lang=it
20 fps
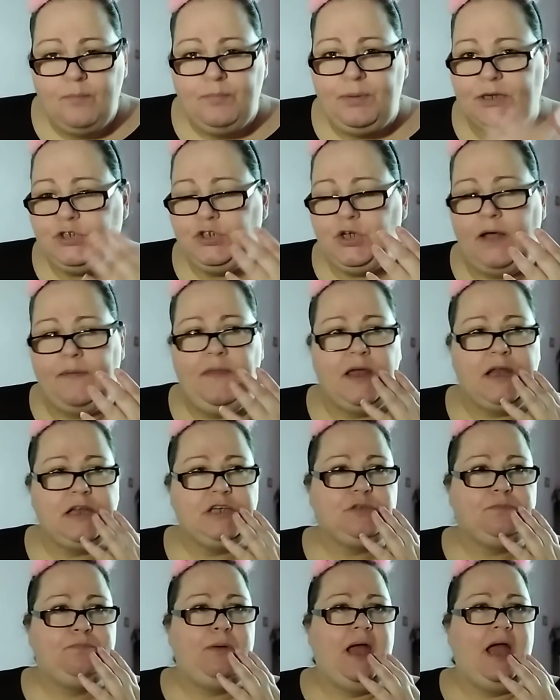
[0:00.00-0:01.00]
Perciò andare a
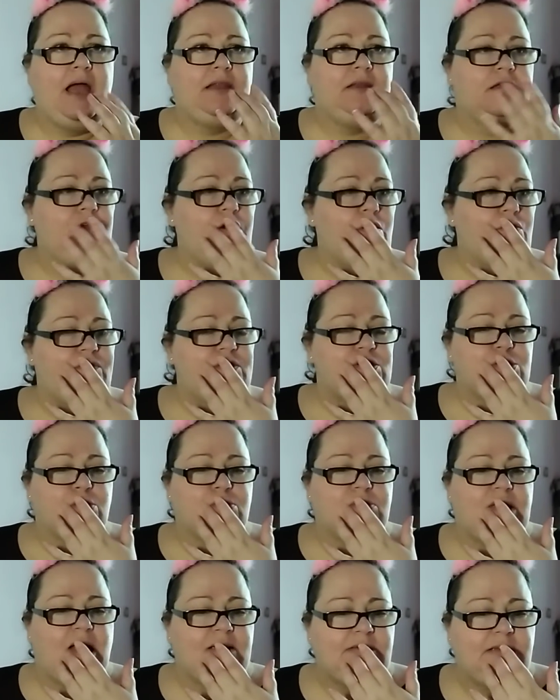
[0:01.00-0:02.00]
spendere, io ho
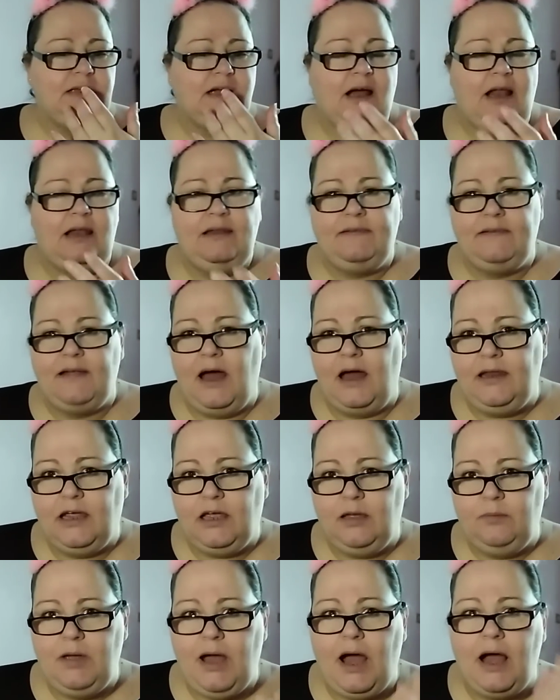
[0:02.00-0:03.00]
visto tanti calendari
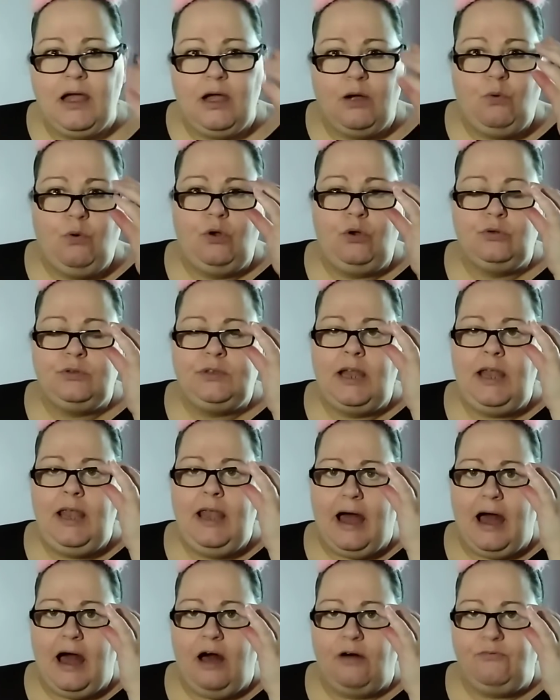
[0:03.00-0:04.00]
che mi, anche quello
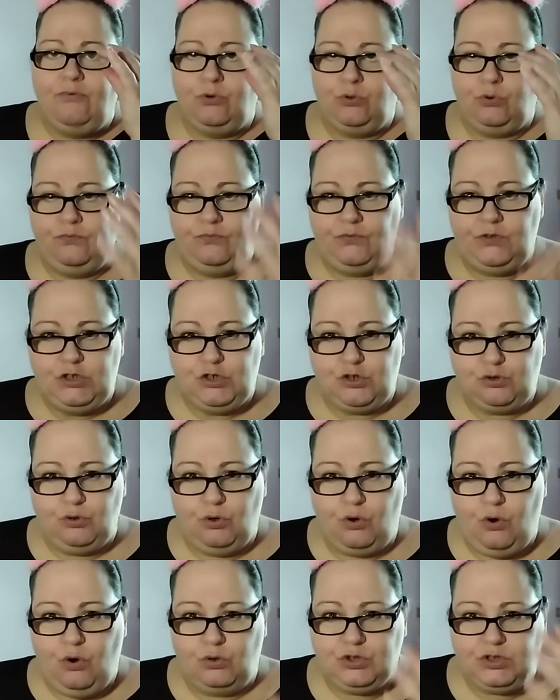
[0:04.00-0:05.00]
dell'Avon ho
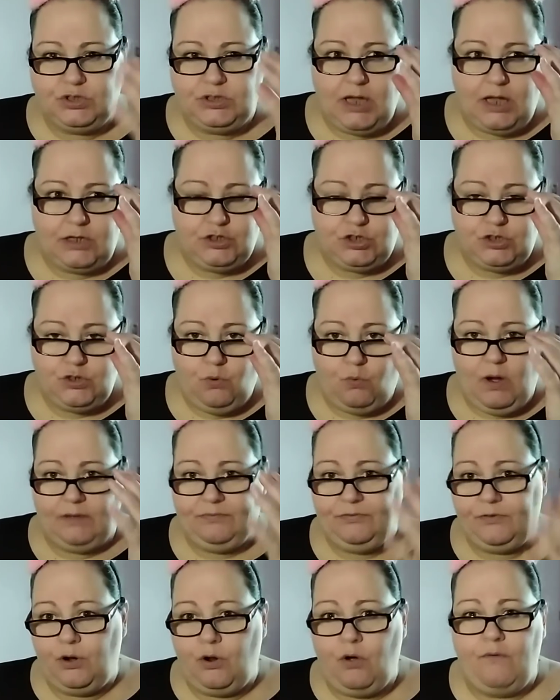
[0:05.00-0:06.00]
visto, costa
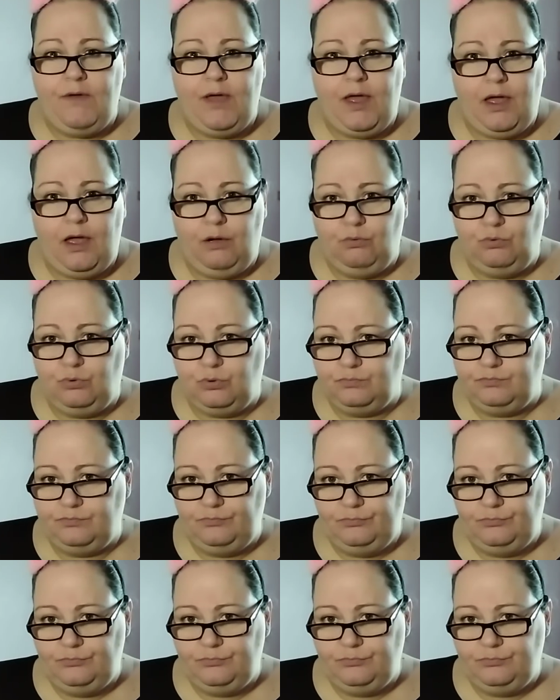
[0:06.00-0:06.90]
59 euro.